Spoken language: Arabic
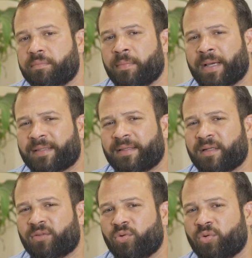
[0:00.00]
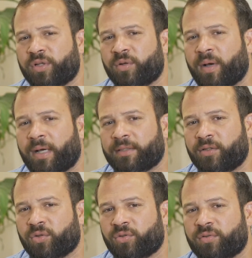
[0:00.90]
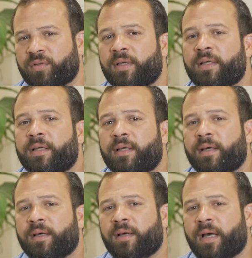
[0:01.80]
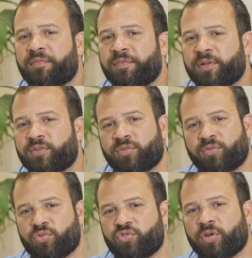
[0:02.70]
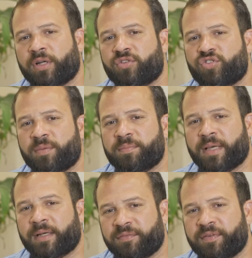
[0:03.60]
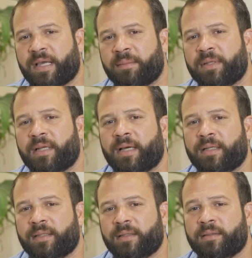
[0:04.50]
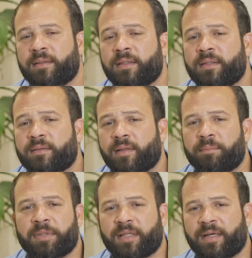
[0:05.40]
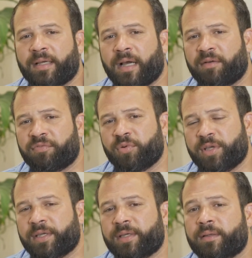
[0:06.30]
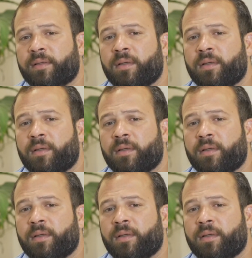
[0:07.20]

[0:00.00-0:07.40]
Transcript: ما كثير ضروري الواحد يحط افورت تو جوين a يعني في يعملها على بطريقة عفوية